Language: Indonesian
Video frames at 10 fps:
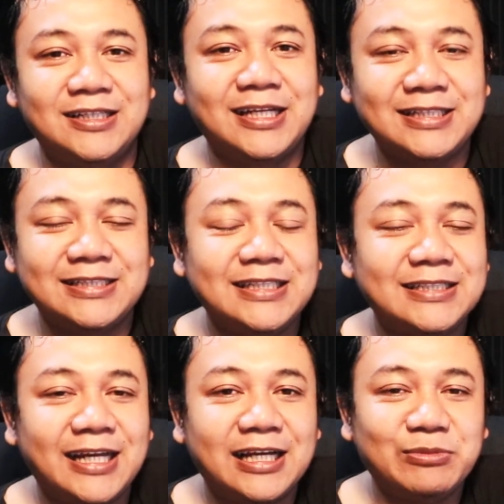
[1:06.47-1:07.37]
nah di sini
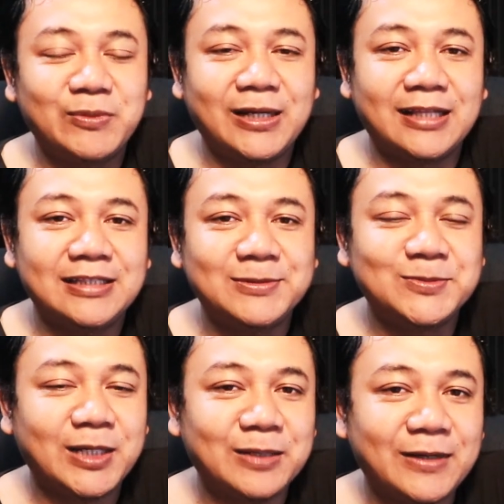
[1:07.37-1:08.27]
saya akan memberikan
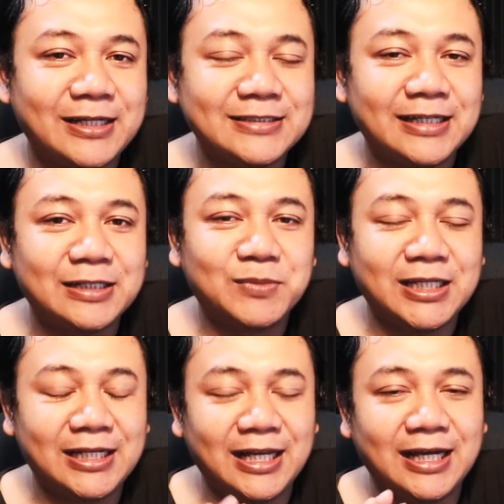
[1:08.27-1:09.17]
tips bagaimana cara
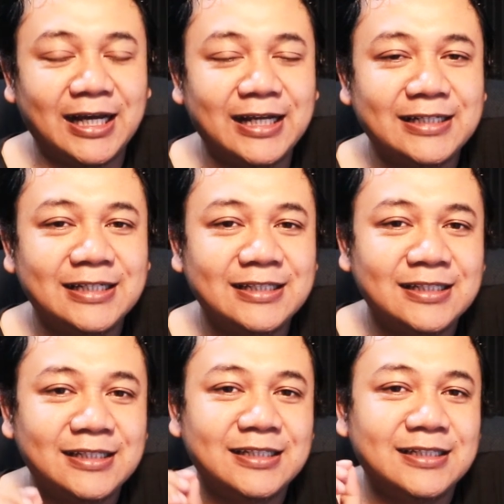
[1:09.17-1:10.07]
menghilangkan
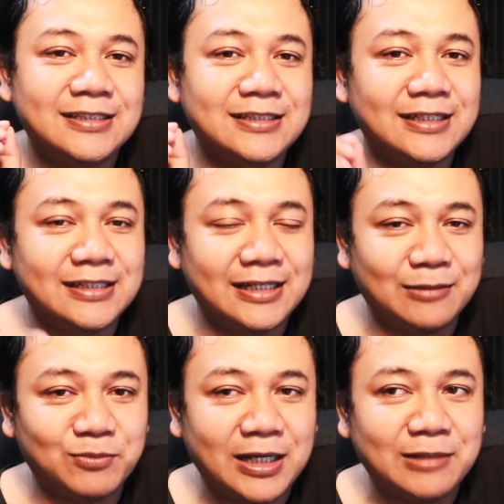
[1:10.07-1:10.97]
dinding
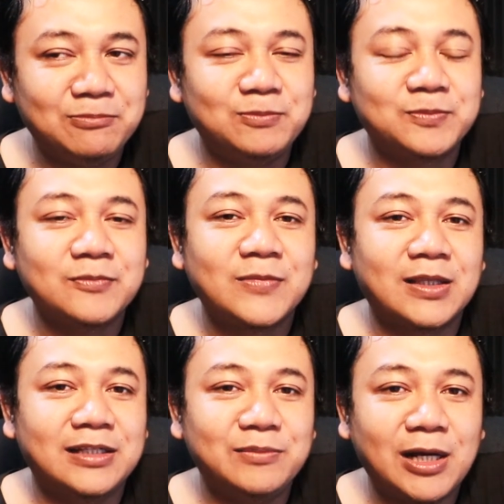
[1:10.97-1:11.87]
lembab
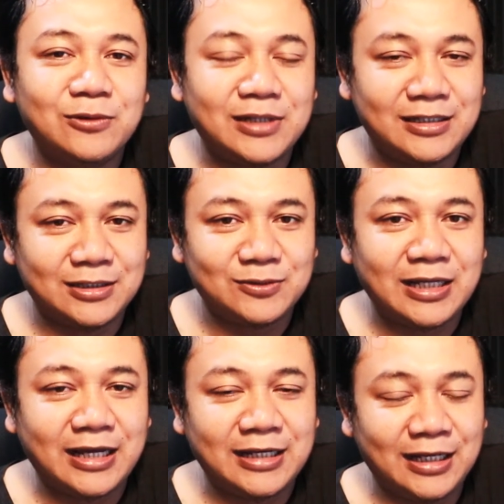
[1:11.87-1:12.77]
di bangunan yang
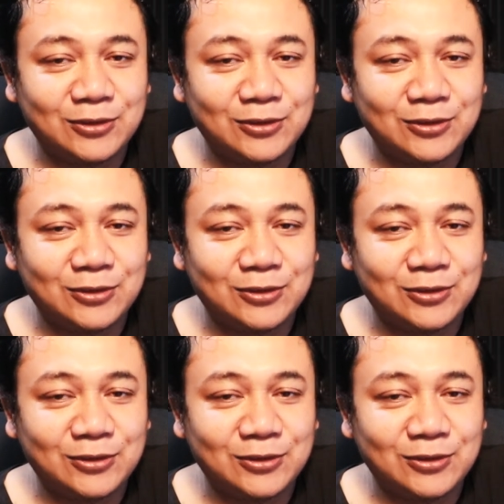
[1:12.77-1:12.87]
sudah ada